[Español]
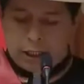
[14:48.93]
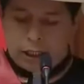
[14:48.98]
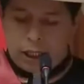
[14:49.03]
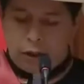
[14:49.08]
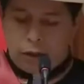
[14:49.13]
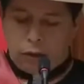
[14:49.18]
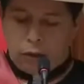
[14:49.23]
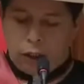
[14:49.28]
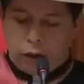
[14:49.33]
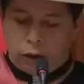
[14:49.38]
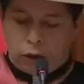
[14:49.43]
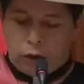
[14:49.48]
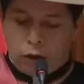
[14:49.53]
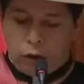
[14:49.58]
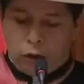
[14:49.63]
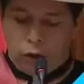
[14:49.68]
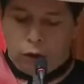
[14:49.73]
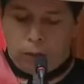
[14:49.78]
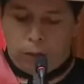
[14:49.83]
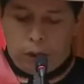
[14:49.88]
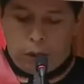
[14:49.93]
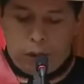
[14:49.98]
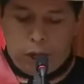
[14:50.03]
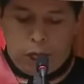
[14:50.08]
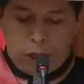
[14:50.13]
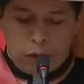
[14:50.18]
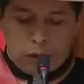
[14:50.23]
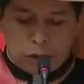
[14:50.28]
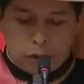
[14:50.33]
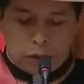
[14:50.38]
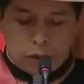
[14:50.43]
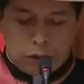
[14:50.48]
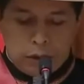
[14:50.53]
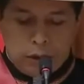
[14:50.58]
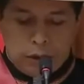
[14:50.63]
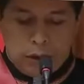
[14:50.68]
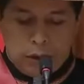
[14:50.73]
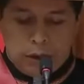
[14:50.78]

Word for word: la salud a todos los peruanos,